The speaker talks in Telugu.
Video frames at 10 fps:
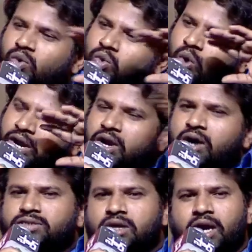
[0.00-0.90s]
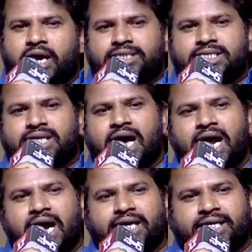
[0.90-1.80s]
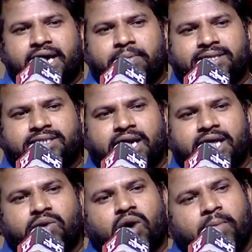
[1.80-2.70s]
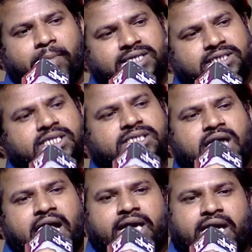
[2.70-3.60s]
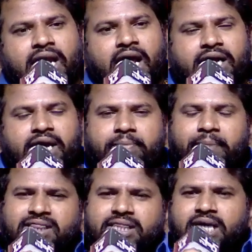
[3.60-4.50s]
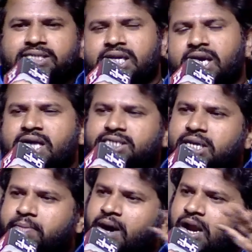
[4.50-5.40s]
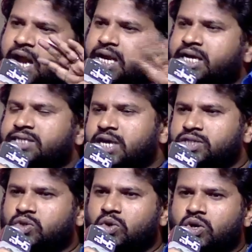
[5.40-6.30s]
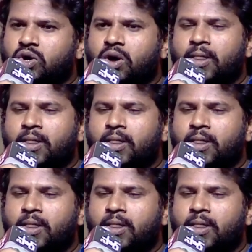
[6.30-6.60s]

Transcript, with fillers: కొన్ని రోజుల్లో ఇక సితారా ఎంటర్టైన్మెంట్స్ అనేది ఒక మంచి స్థాయికి వెళ్ళే అంటే పెద్ద చిన్న సినిమాలు అన్నీ చేసుకుంటూ